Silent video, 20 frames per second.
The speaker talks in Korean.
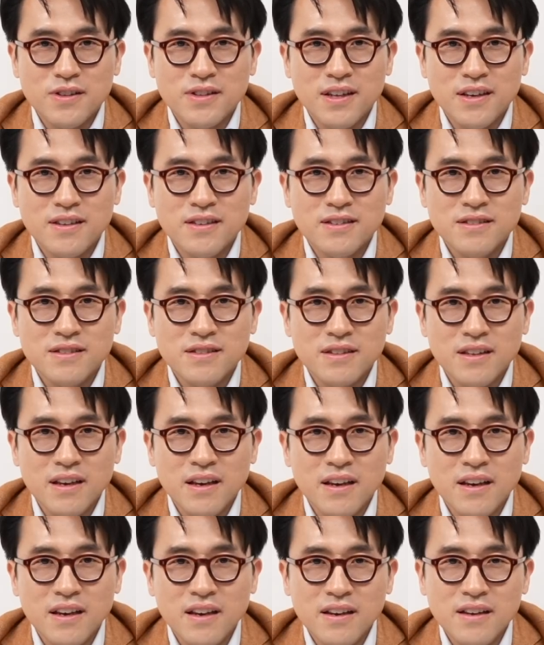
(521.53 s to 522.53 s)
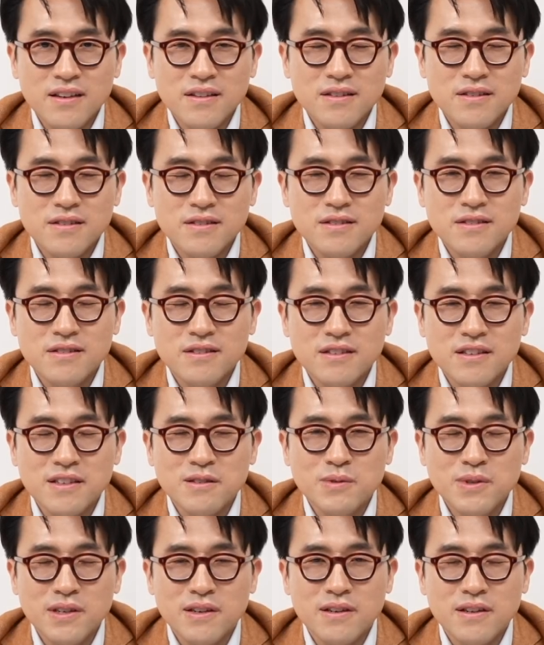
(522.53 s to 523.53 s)
근데 그때의 그
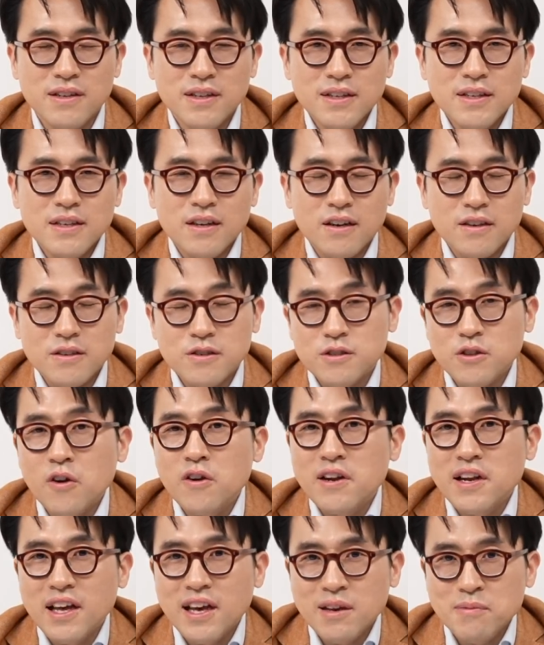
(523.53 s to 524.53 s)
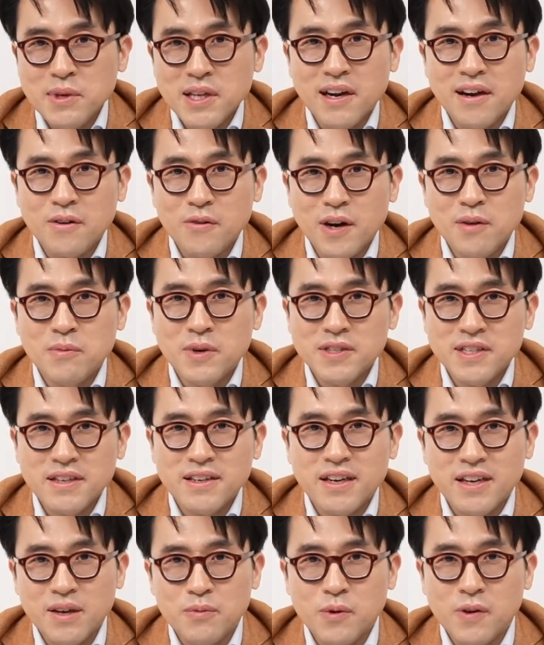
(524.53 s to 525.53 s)
느낌을 아, 설렘이라고 한번
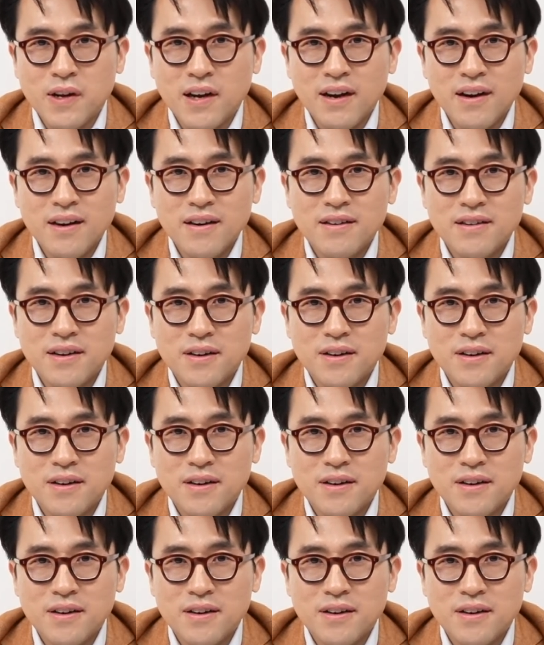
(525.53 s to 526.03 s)
생각해 볼까?